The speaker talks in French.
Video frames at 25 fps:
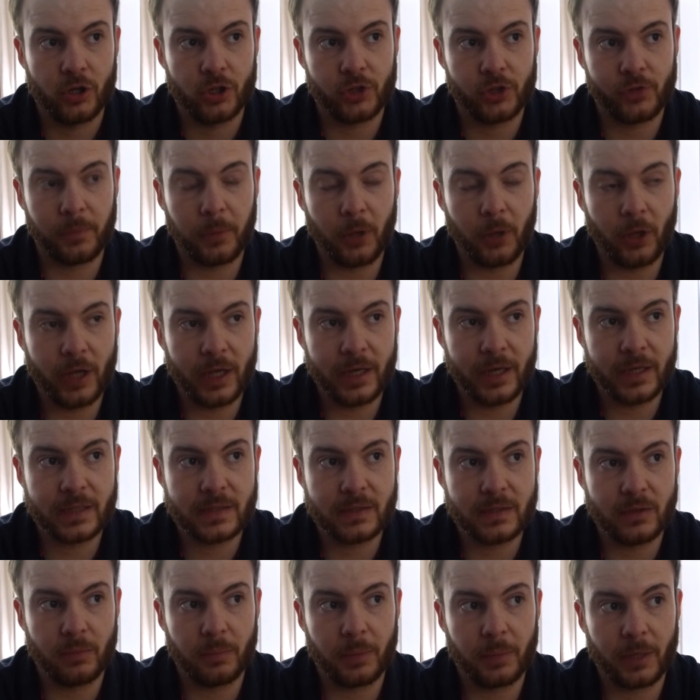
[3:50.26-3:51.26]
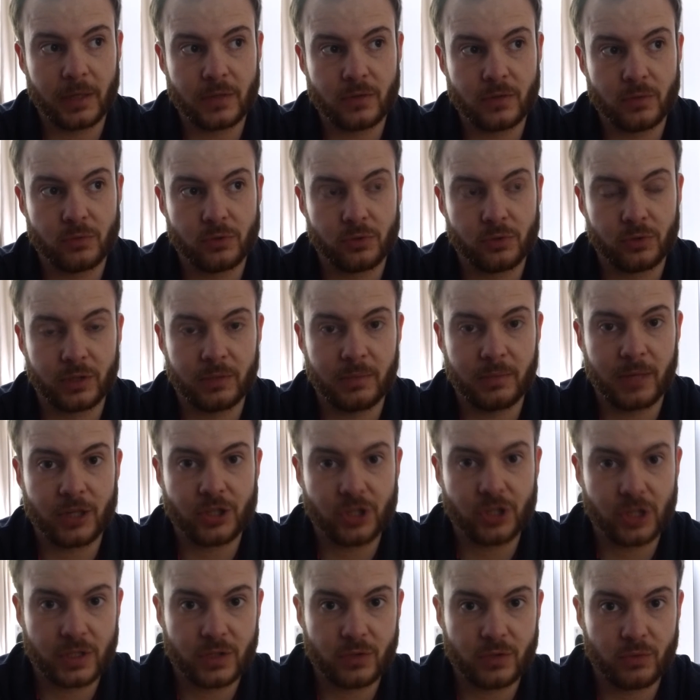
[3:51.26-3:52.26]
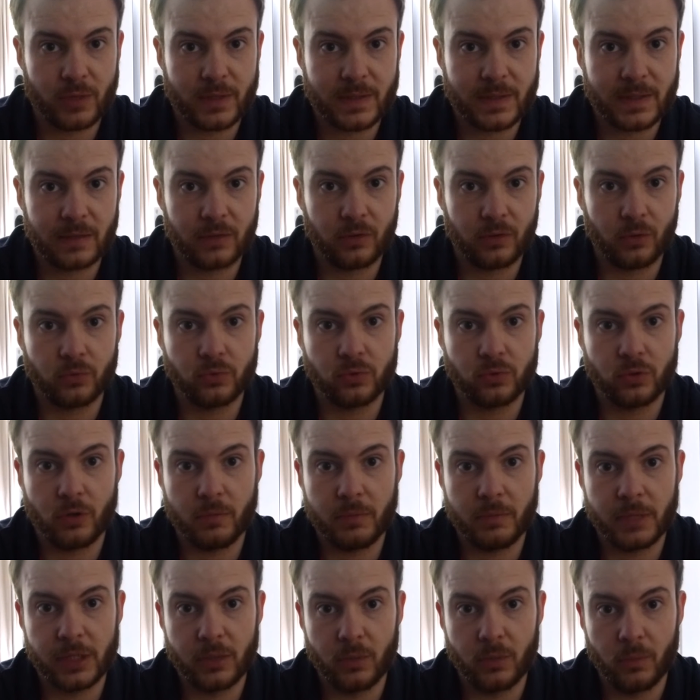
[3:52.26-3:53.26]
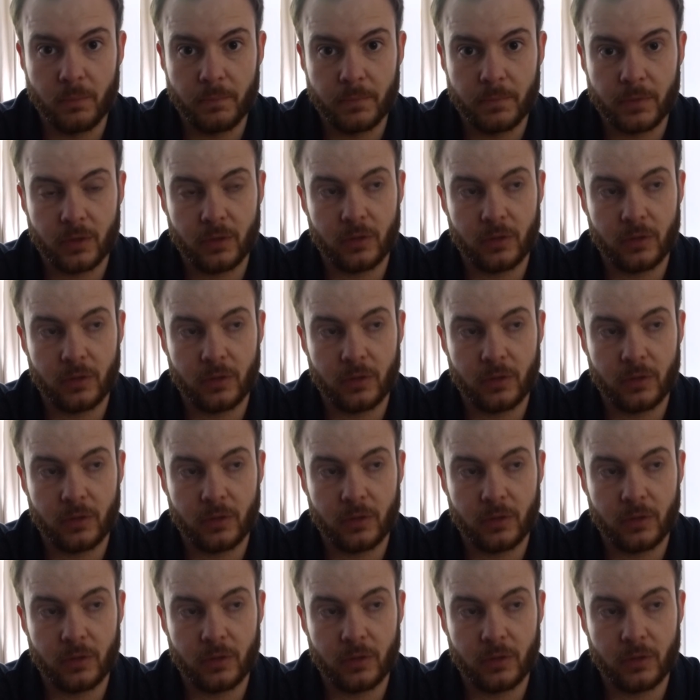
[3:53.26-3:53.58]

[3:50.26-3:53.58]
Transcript: Je vais prendre un exemple, par exemple, sur des marchés qui sont assez tendus comme Lyon,